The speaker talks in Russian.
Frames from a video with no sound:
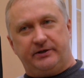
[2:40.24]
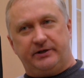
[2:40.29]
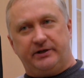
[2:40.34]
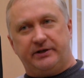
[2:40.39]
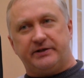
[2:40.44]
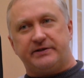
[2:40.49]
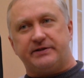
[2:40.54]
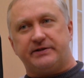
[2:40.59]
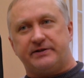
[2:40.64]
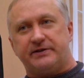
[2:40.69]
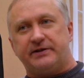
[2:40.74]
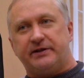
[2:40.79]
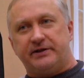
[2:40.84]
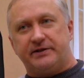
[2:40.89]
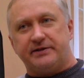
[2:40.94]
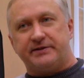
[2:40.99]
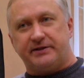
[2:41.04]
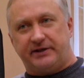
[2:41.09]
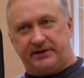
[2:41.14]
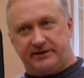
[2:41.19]

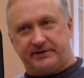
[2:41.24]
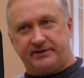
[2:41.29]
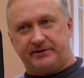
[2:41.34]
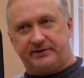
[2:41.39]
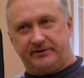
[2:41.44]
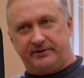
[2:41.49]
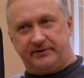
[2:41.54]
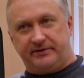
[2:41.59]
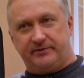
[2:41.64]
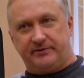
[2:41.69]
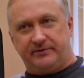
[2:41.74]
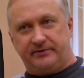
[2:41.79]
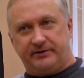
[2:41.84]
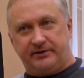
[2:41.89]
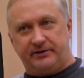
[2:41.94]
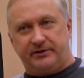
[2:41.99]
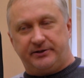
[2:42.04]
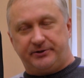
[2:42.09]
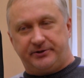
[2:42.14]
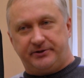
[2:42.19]
ресоциализации
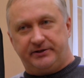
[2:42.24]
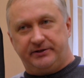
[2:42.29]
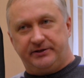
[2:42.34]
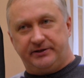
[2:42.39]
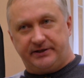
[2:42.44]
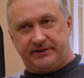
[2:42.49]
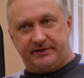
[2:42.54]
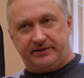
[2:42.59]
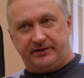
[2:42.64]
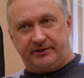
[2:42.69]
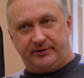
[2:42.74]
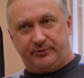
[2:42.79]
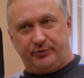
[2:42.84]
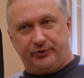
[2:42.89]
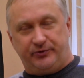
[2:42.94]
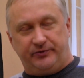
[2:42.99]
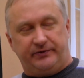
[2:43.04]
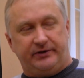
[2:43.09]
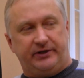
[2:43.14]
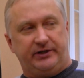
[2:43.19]
на наших глазах
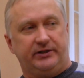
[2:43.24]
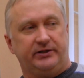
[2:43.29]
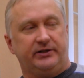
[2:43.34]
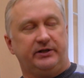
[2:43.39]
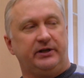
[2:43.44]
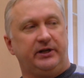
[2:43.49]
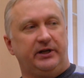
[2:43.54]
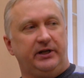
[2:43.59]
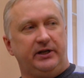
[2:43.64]
буквально.